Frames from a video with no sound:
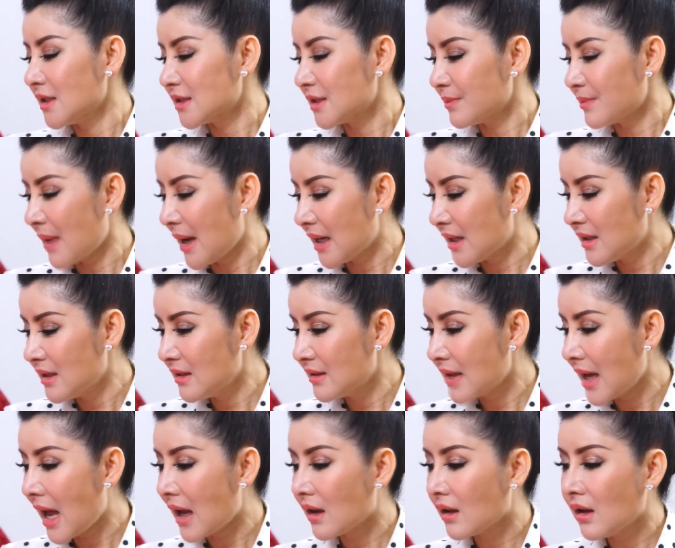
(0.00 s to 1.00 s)
จะไปดึง
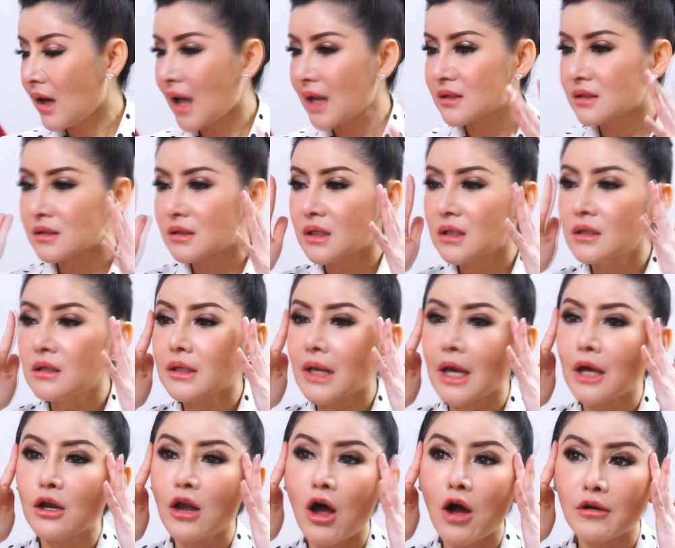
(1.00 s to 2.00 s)
หน้าก็อาจจะได้ดึง
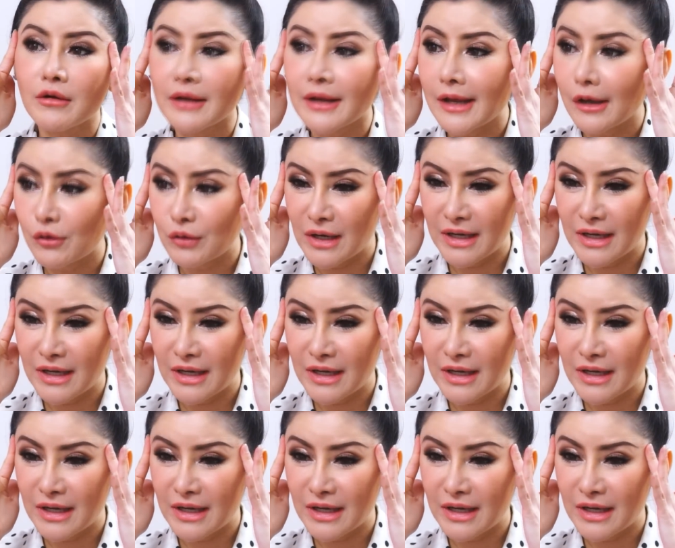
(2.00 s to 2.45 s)
แค่ล็อกเดียว